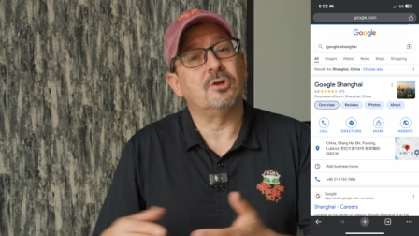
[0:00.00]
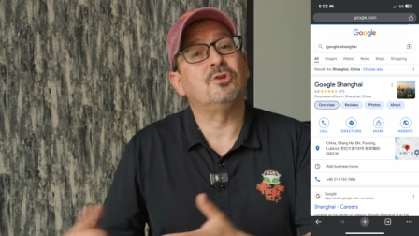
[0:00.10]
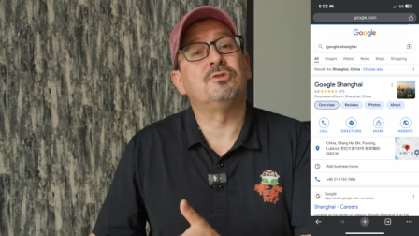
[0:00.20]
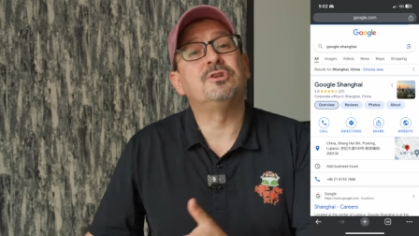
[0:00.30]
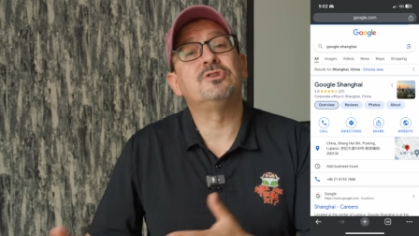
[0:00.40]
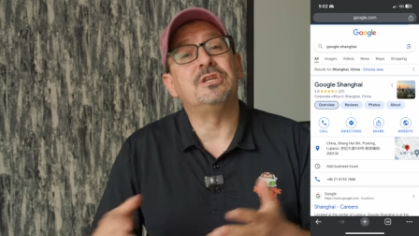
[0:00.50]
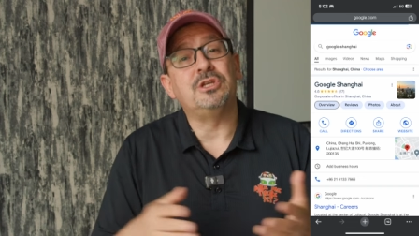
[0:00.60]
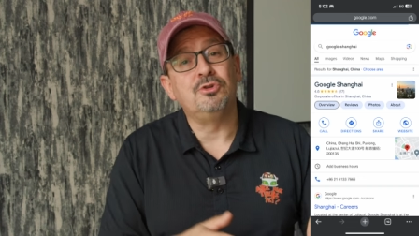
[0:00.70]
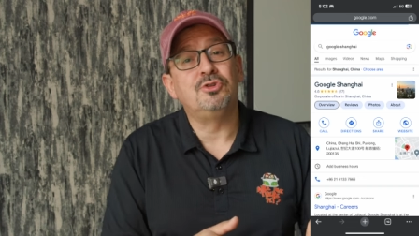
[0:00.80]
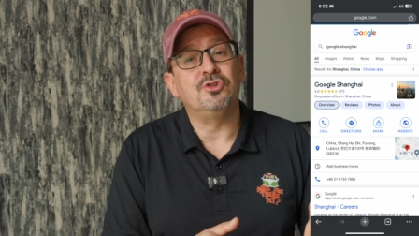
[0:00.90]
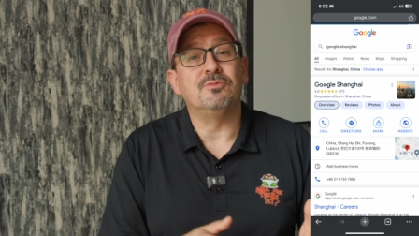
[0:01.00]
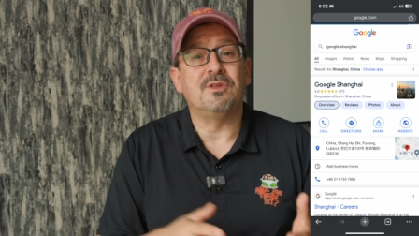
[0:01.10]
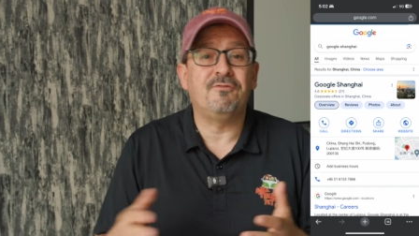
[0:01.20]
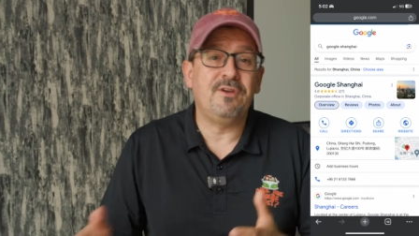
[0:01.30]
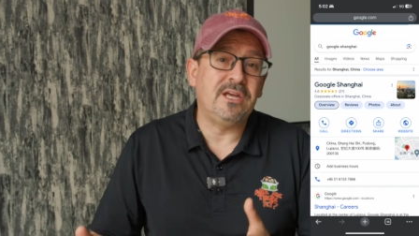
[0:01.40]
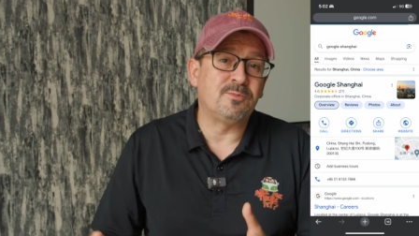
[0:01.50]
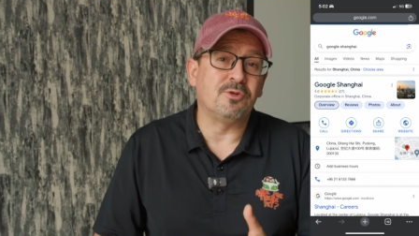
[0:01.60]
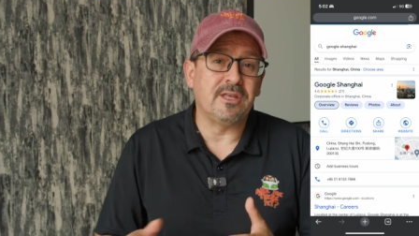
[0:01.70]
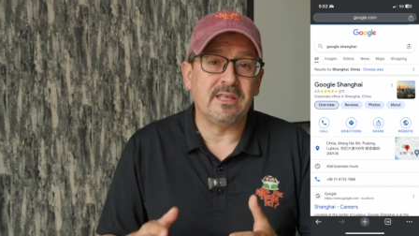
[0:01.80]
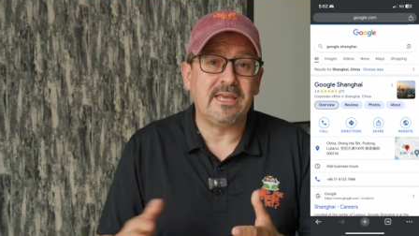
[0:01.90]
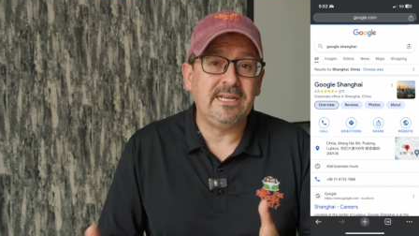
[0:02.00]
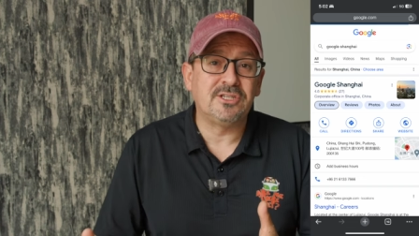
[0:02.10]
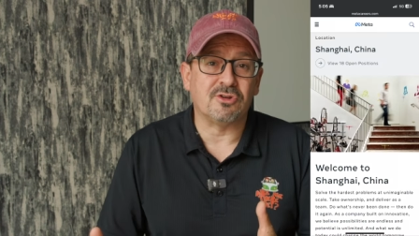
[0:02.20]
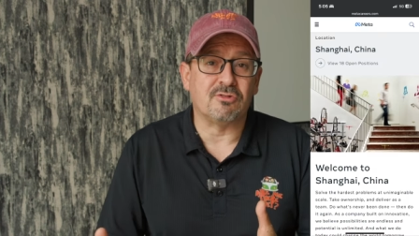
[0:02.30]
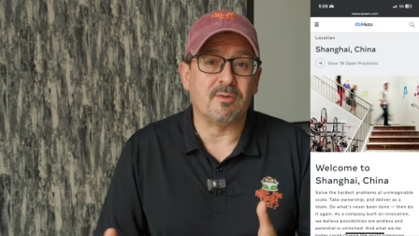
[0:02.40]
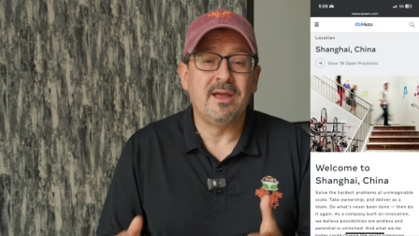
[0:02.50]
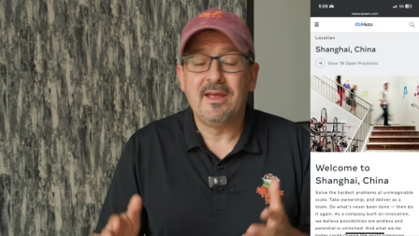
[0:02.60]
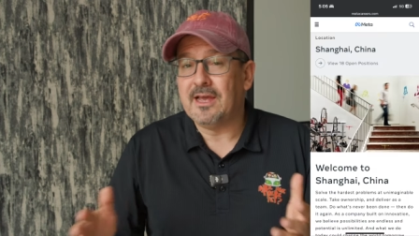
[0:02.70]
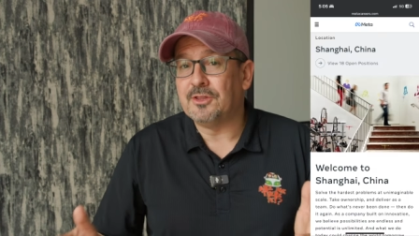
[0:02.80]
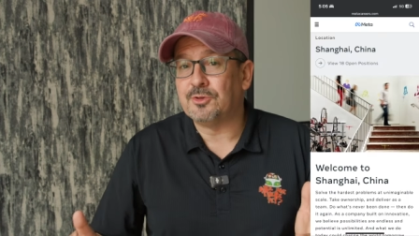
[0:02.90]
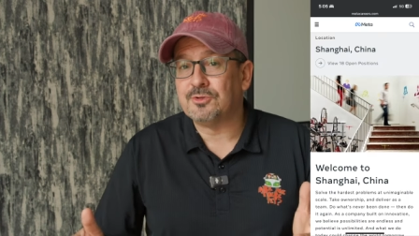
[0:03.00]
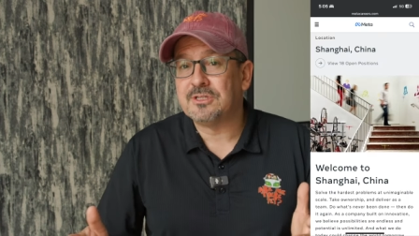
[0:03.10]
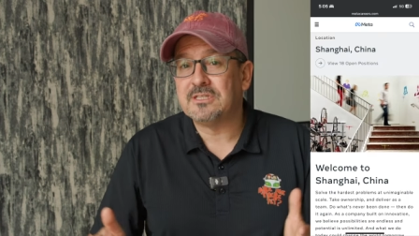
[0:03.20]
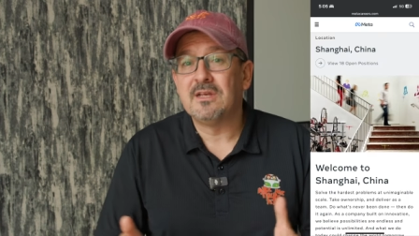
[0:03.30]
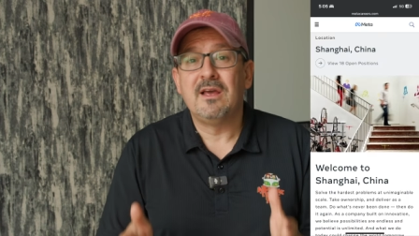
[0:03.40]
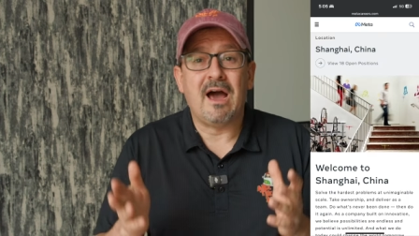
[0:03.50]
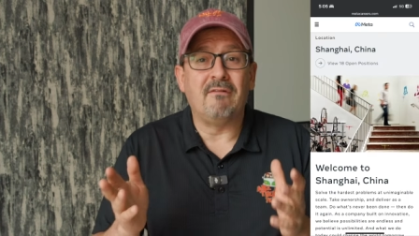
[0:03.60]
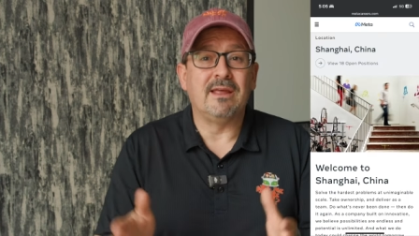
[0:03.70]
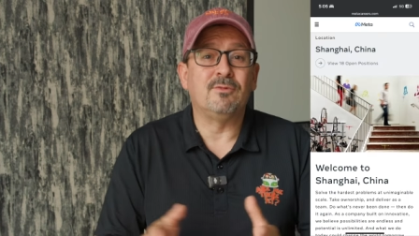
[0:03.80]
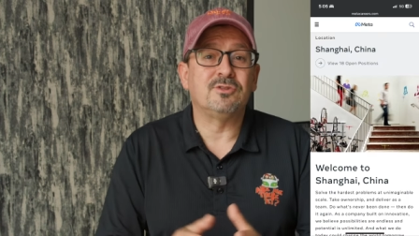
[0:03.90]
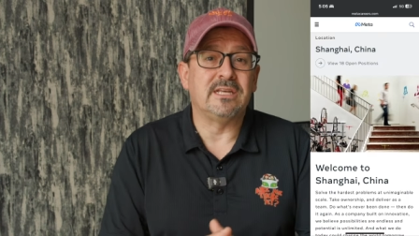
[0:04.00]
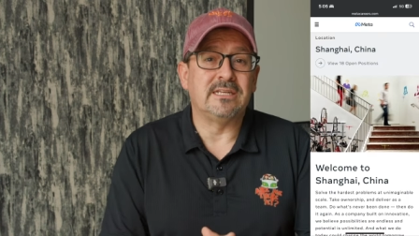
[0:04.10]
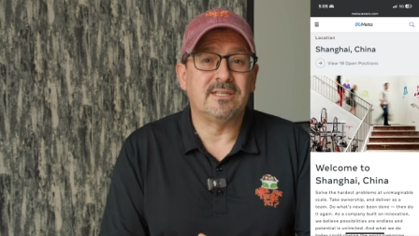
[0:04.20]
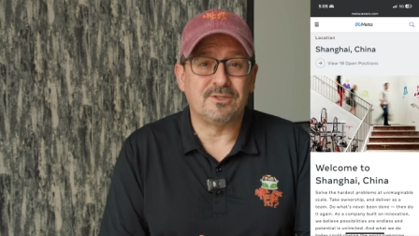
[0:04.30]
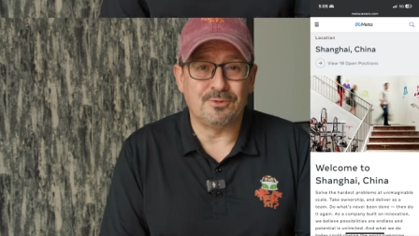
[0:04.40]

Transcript: son los dueños de YouTube, de Facebook y de Instagram. Entonces, hablemos de este